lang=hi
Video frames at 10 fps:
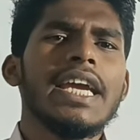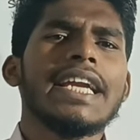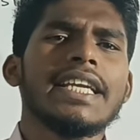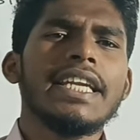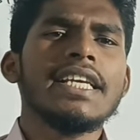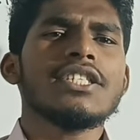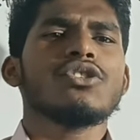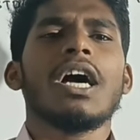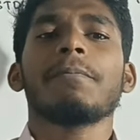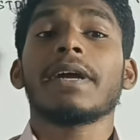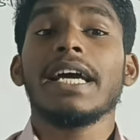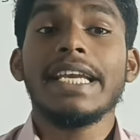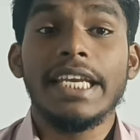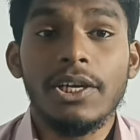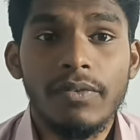कि एटलीस्ट जो
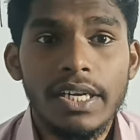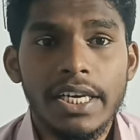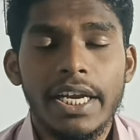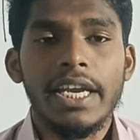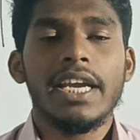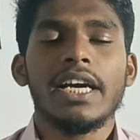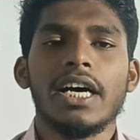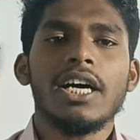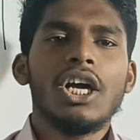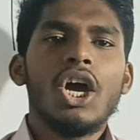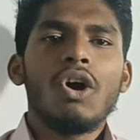आपका लेवल रहेगा